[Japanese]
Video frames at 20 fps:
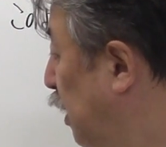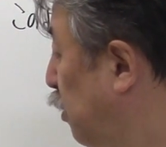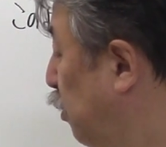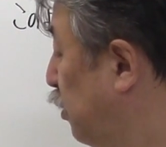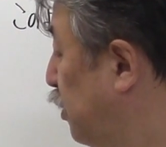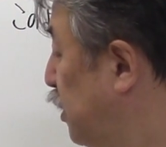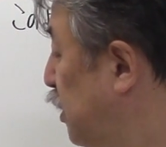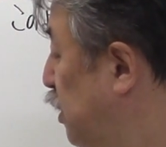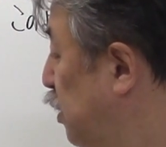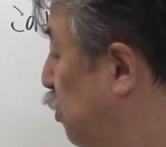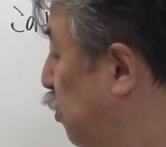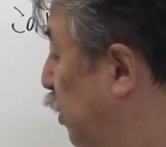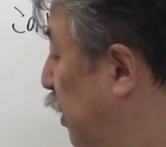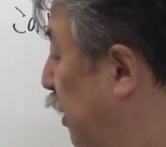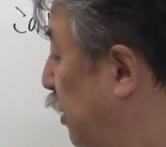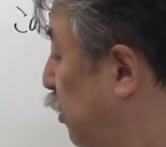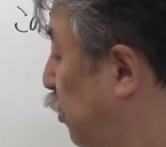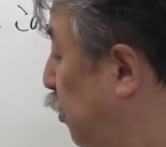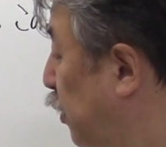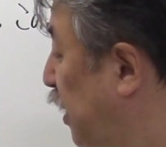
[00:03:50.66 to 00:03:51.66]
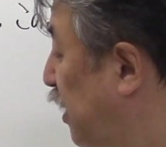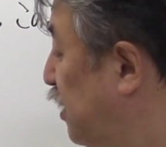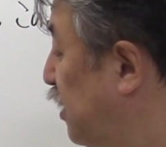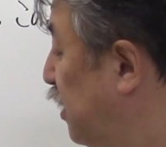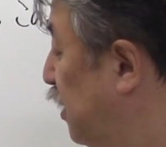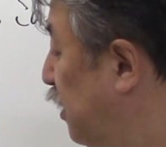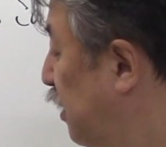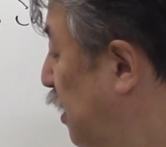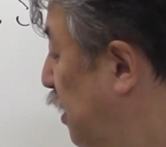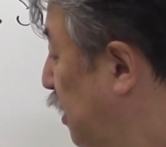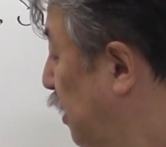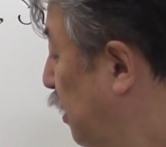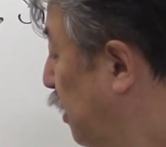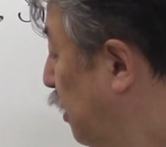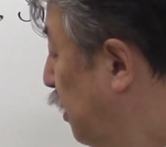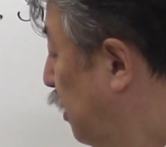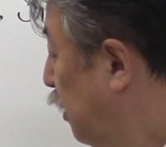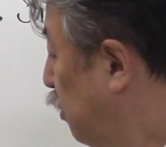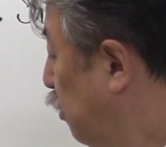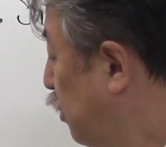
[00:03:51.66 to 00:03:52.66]
がこっちに来ないとおかしいね
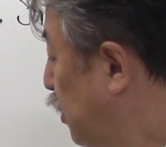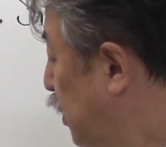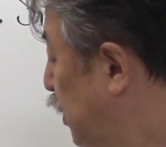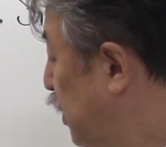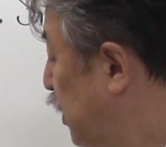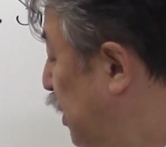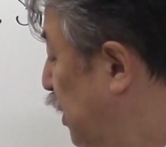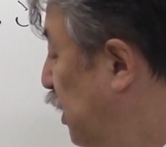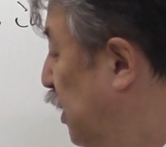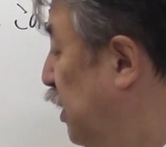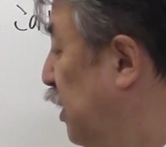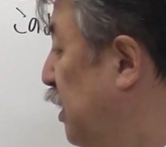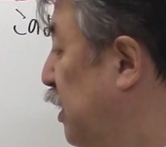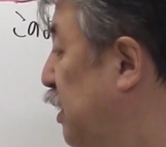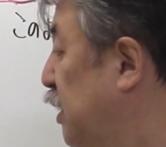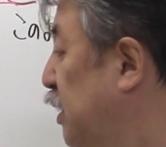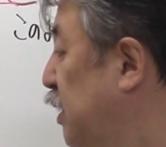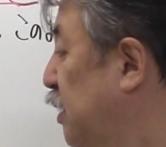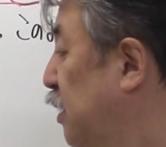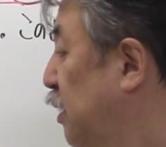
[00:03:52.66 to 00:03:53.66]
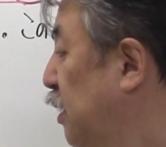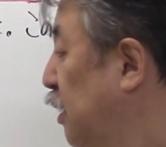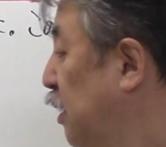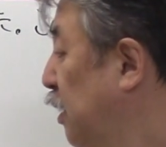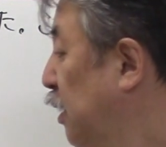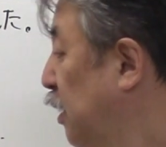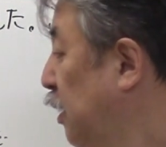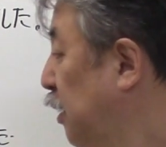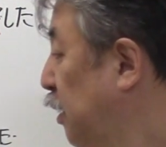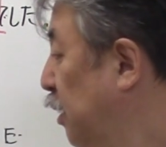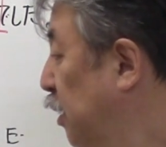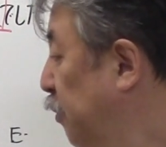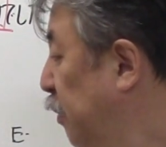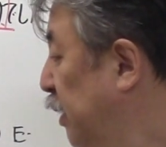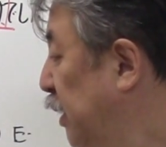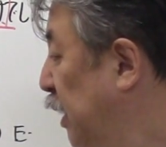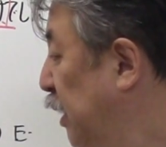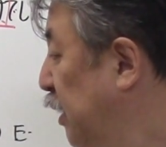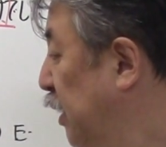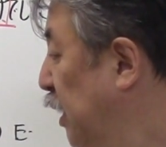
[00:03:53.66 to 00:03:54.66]
でこっちで C ですで
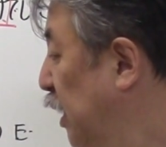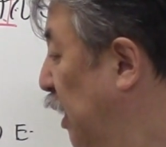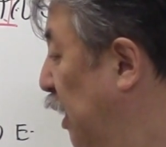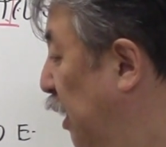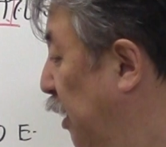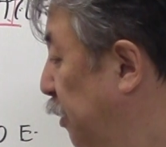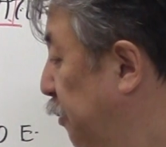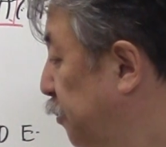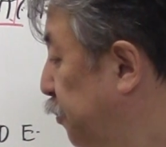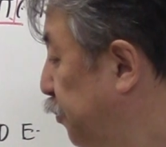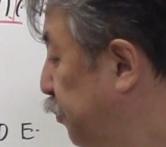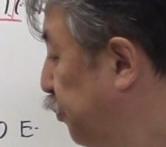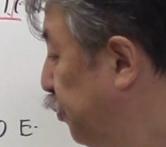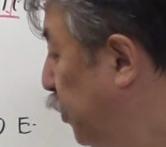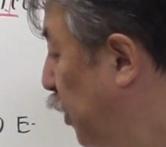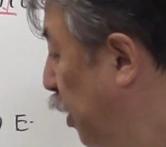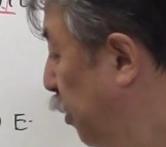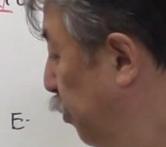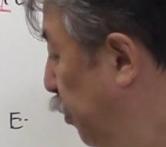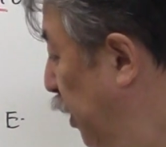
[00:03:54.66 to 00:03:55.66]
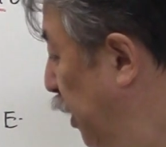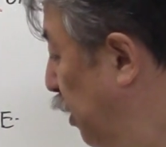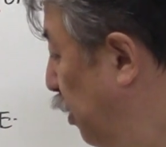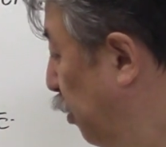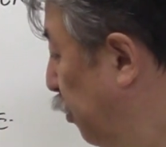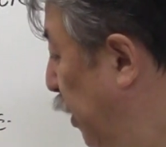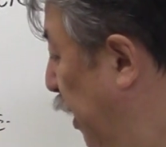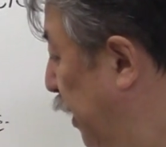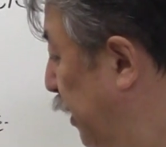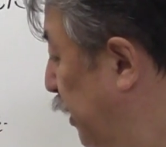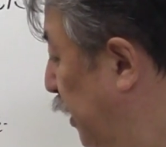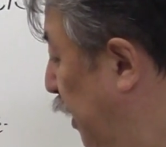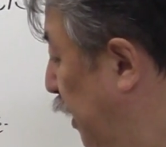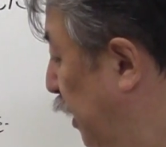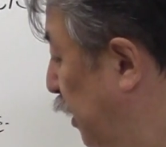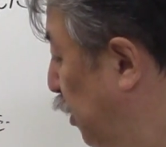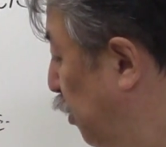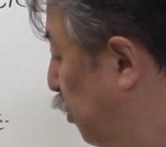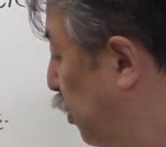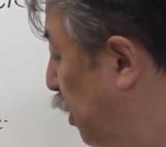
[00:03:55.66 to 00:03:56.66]
また DB を真ん
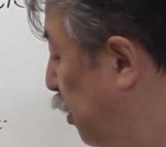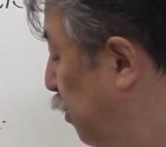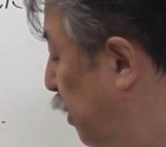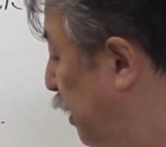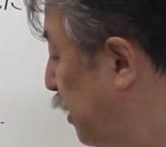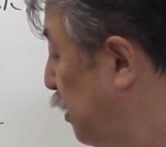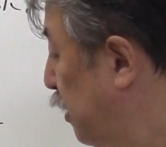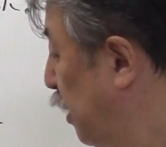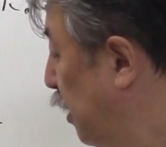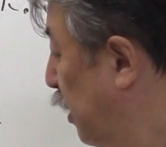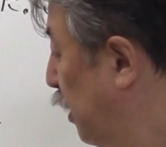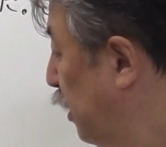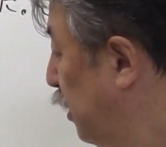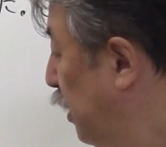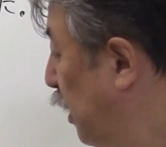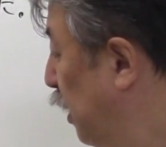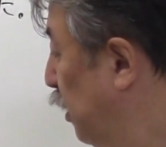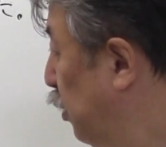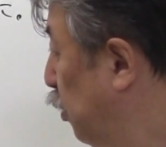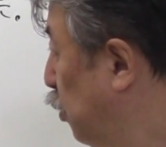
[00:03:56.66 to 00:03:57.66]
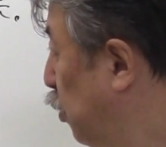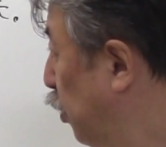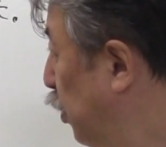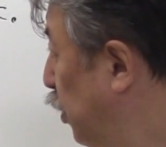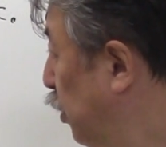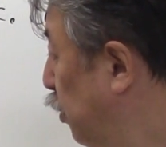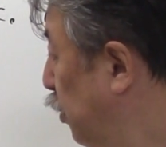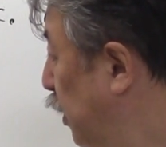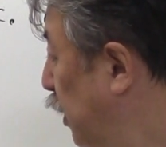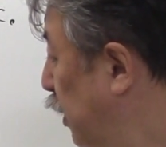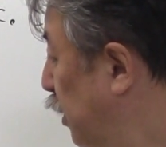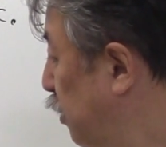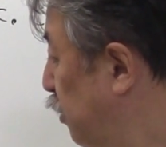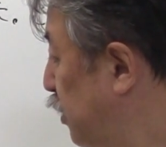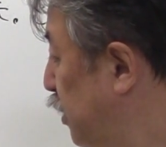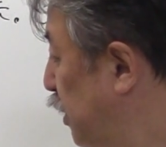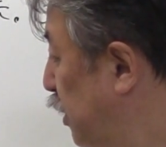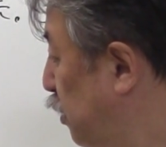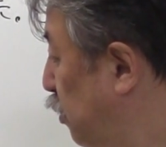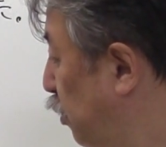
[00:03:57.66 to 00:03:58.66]
中に置きますただ残りの E
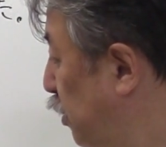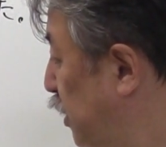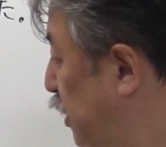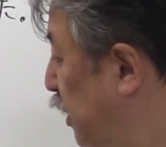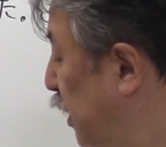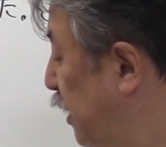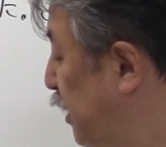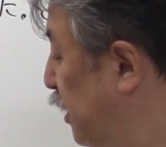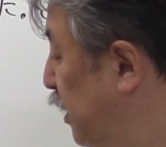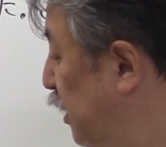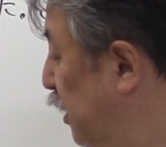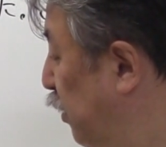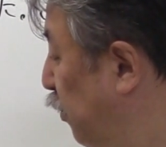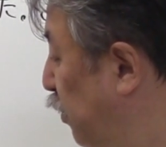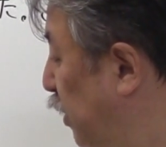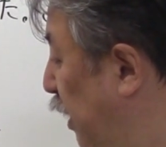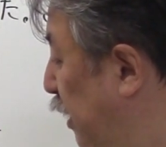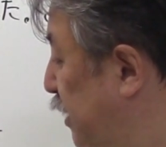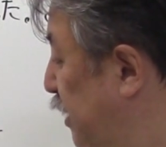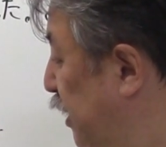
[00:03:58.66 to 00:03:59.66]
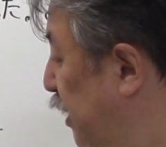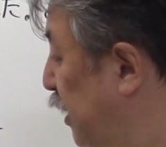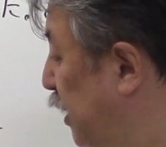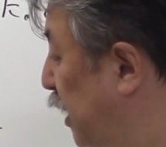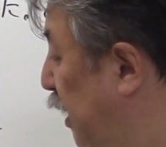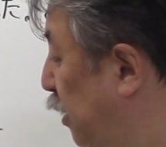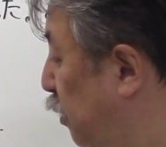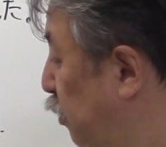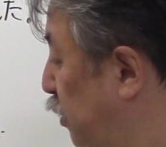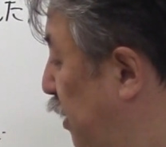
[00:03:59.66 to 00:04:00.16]
と C こっちが C おかしいから